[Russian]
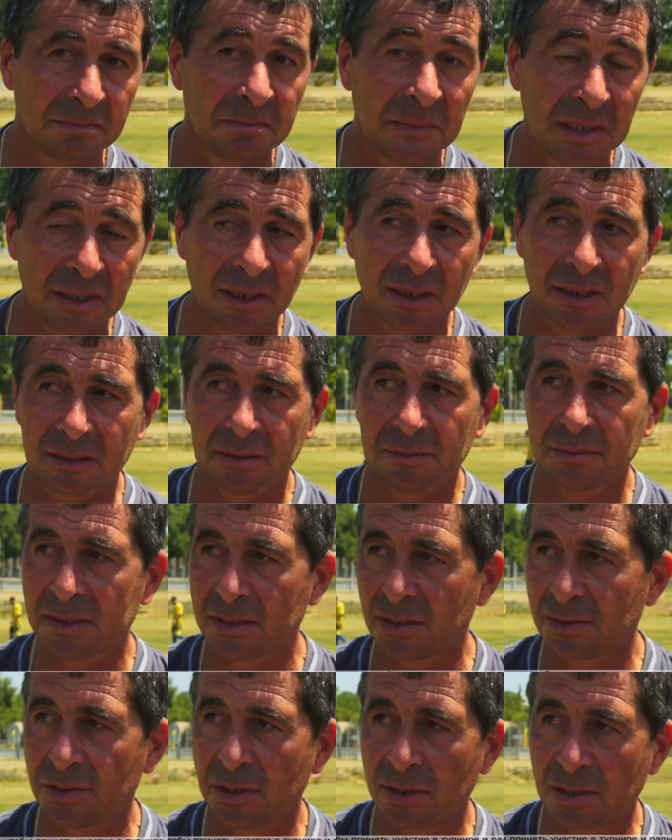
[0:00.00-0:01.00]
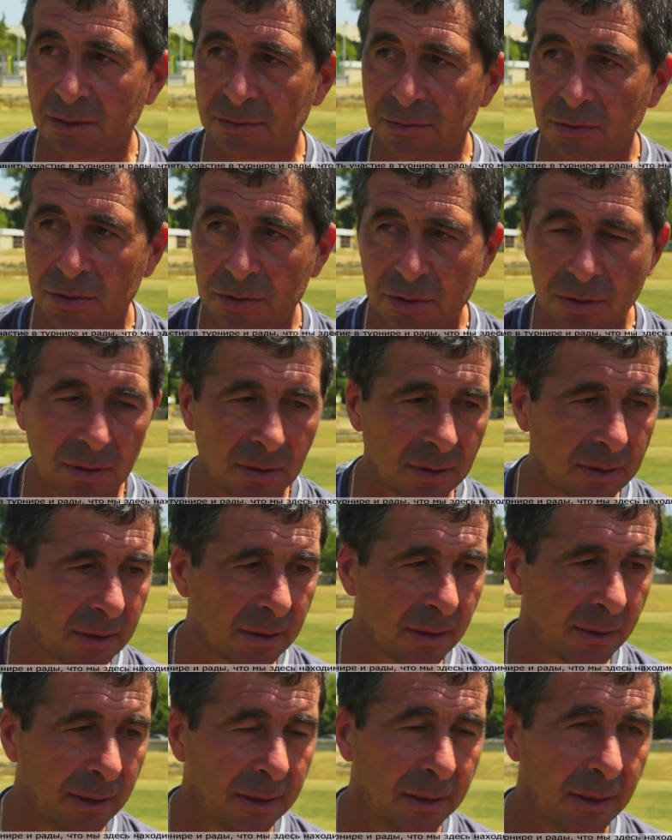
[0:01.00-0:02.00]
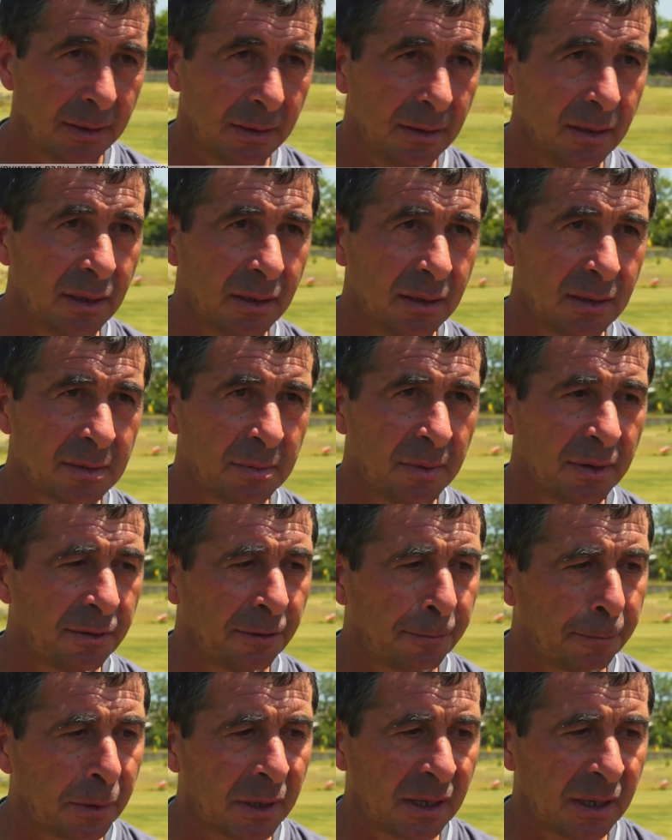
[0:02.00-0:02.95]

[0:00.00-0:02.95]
Играта мисля, че е равностойна. Ние не сме в